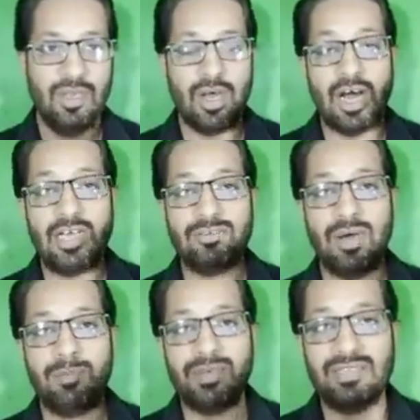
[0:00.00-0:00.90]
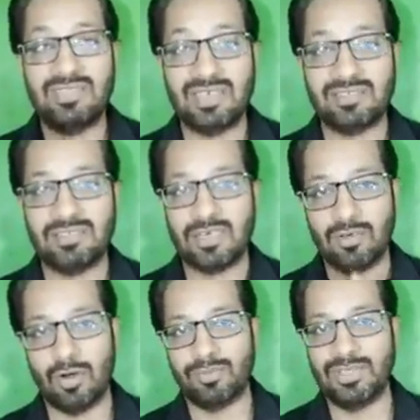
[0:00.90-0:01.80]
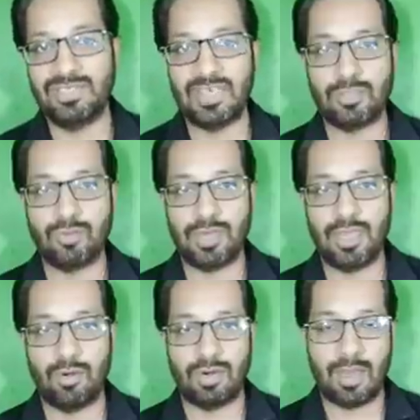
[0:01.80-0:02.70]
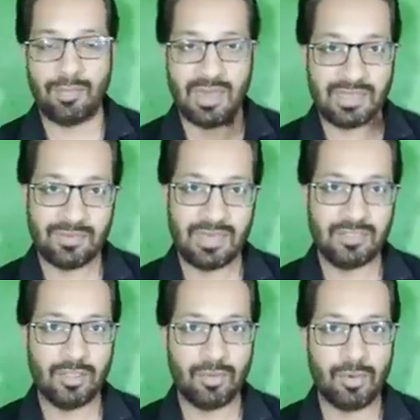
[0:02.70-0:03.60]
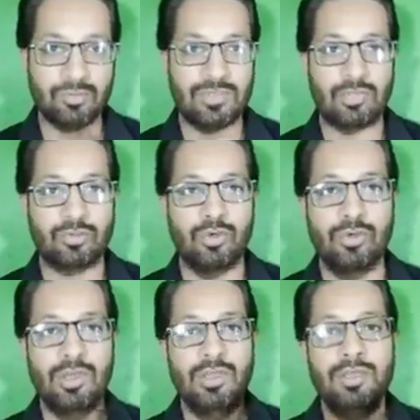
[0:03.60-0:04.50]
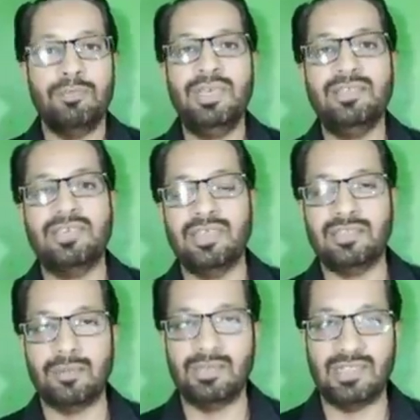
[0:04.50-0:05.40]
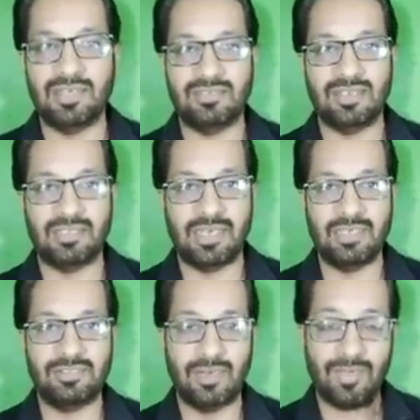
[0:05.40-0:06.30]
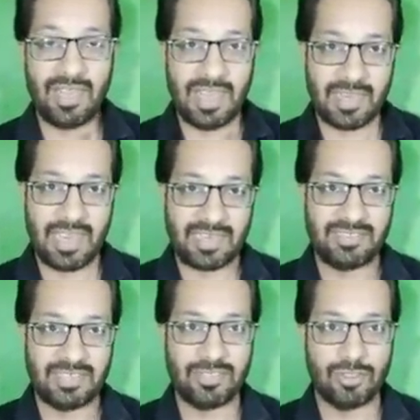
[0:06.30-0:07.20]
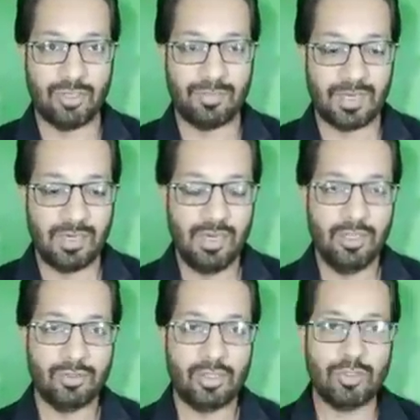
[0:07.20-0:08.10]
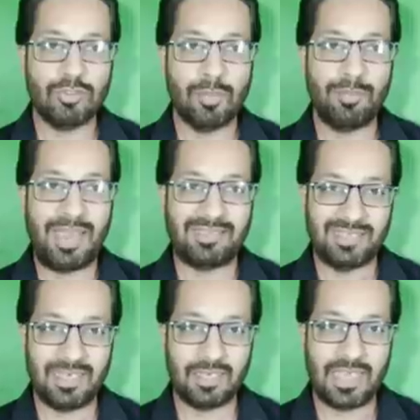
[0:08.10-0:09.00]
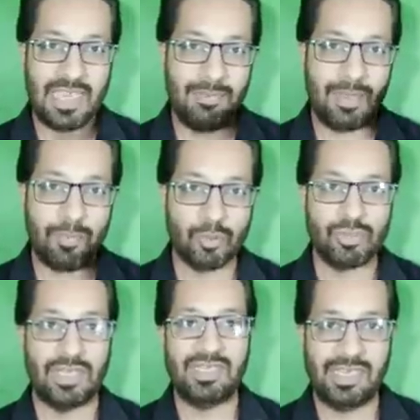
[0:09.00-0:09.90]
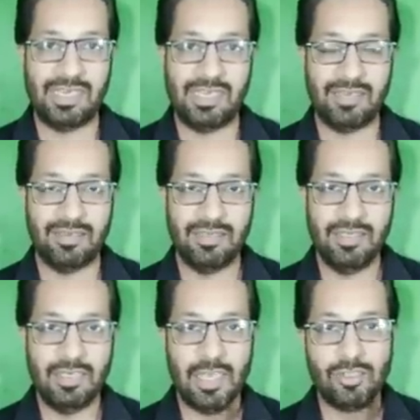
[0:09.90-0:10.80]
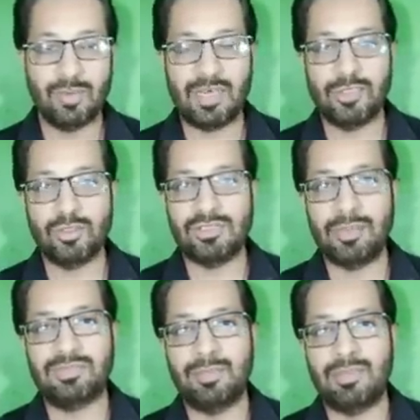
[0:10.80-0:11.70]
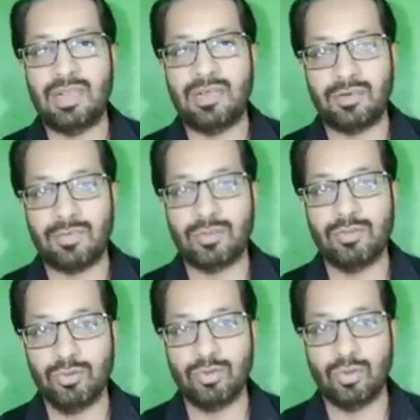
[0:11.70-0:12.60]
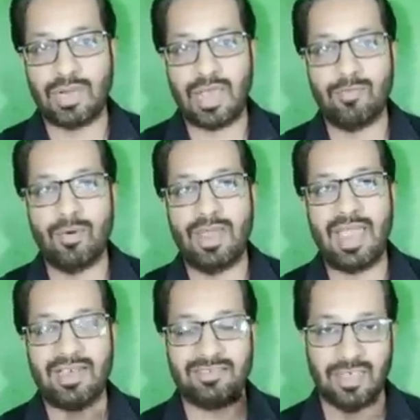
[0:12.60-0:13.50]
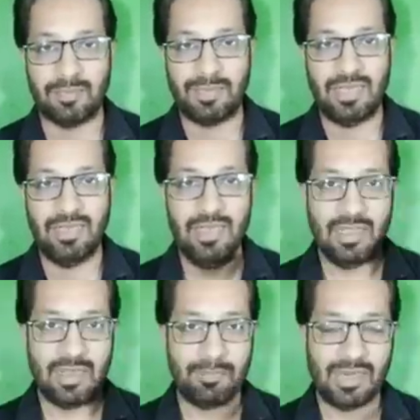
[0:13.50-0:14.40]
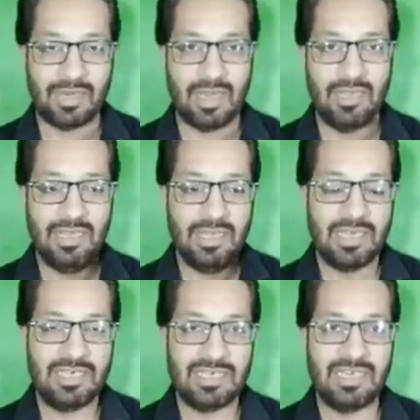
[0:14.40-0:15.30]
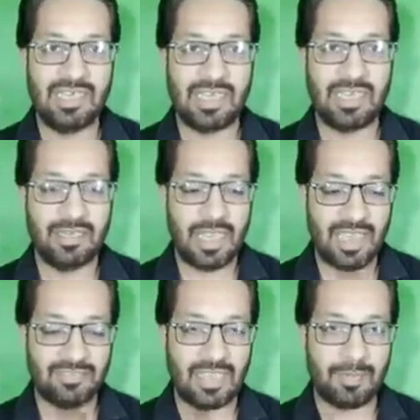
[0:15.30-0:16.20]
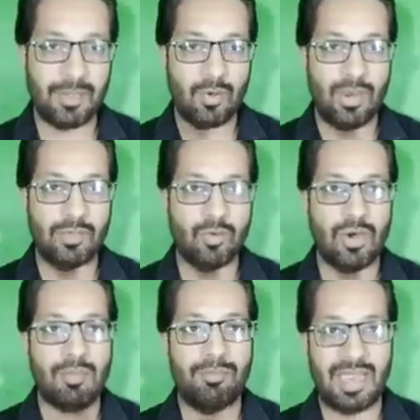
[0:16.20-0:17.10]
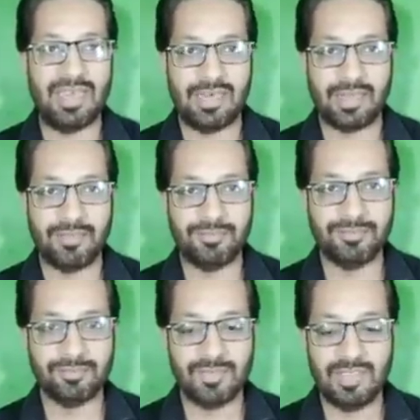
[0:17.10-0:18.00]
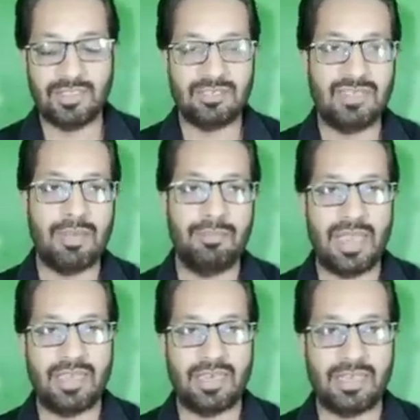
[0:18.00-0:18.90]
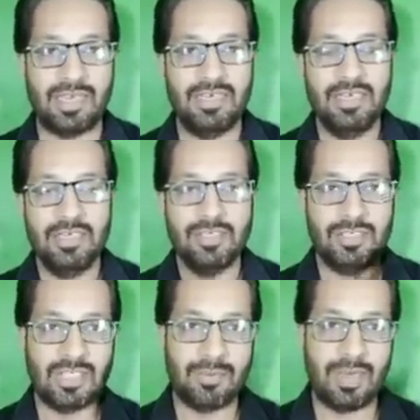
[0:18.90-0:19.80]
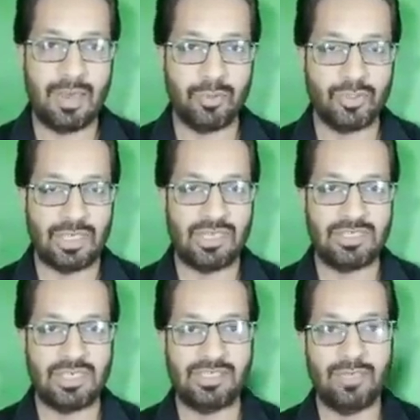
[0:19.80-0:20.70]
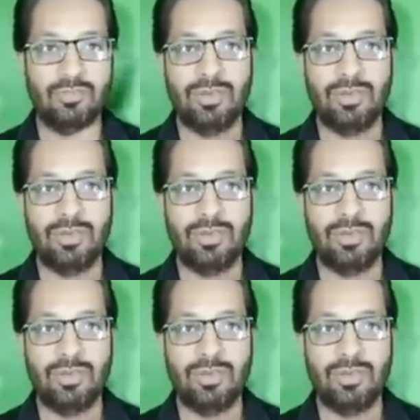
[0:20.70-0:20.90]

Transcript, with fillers: आज वहाँ पर दस तक ऑप्शन जा चुकी है और आप आने वाले दिनों में उन दस को बीस के अंदर भी देख सकते हैं सिर्फ एक एक्सचेंज के ऊपर सो दोस्तों पैसे कहीं भी पहुँचाने के लिए इस वक्त जो सबसे बड़ा नेटवर्क यूज़ हो रहा है वो है एक्स आर पी रिपल का यानी कि एक्स आर पी कॉइन को आप बाय करें इधर से आप बाय करके जिधर भी आप पहुंचाना चाहते हैं उसे